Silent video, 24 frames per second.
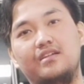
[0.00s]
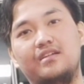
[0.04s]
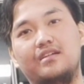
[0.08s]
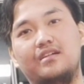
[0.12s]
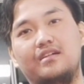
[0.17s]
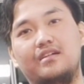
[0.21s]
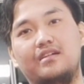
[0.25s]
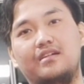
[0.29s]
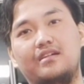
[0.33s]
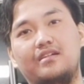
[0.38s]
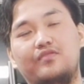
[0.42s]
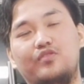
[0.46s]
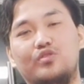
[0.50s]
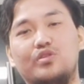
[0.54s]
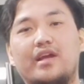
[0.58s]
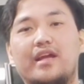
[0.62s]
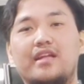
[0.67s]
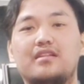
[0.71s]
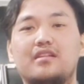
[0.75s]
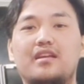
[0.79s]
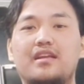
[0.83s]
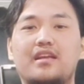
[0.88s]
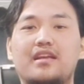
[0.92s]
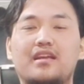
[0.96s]
eh, food
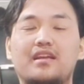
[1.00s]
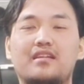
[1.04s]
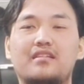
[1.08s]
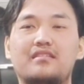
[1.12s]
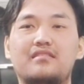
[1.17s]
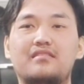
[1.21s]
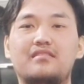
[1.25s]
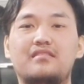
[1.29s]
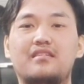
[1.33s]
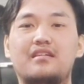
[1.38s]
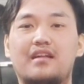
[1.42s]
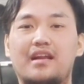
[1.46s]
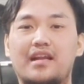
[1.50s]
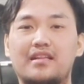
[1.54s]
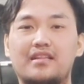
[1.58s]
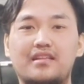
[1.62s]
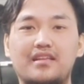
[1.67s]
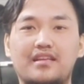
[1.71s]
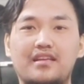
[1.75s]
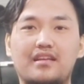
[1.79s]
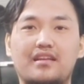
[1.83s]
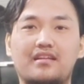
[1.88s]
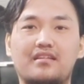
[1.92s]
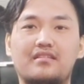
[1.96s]
handling,
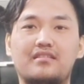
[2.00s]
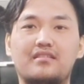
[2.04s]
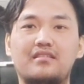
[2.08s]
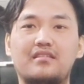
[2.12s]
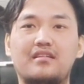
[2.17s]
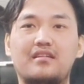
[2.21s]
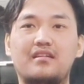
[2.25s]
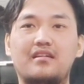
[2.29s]
rating,